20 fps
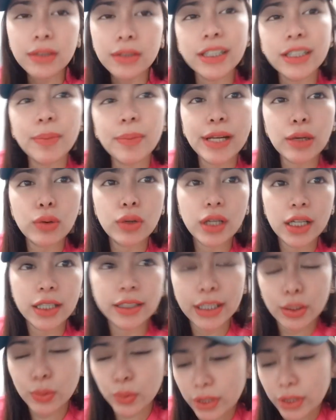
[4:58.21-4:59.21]
Hindi naman ako galit
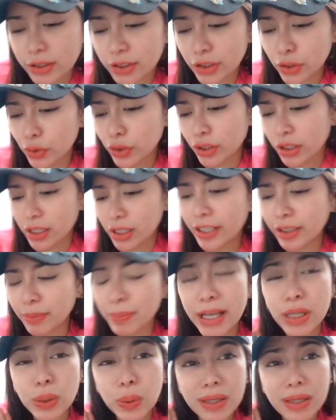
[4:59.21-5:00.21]
kay Kuya Security Guard.
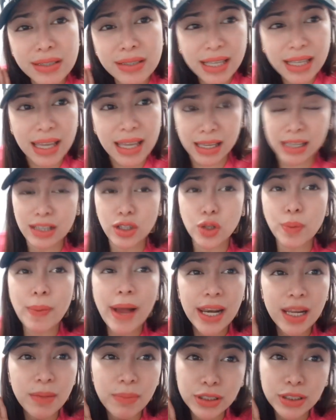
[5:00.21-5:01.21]
Pero kasi,
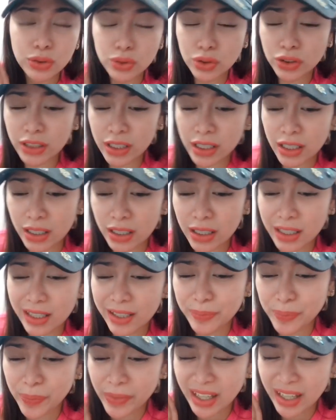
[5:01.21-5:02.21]
lumalabas dun
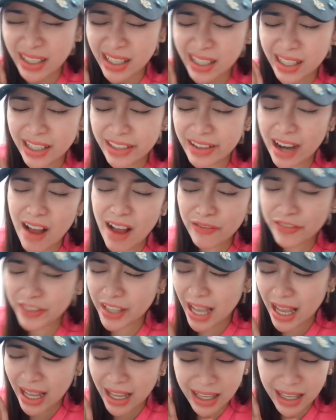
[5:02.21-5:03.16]
sa Rafia ah,